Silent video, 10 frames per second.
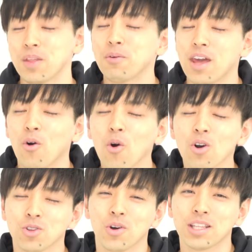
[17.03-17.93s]
でもね、
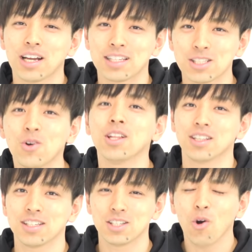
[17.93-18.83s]
多くの方がそうな
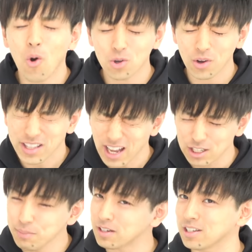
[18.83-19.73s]
んです。多くの方が
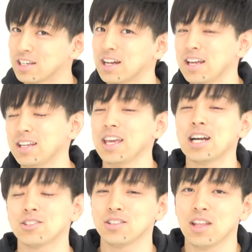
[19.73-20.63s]
うまくいかない計
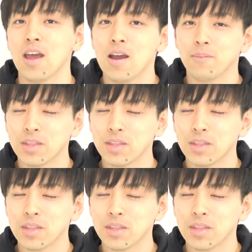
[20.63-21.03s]
画って。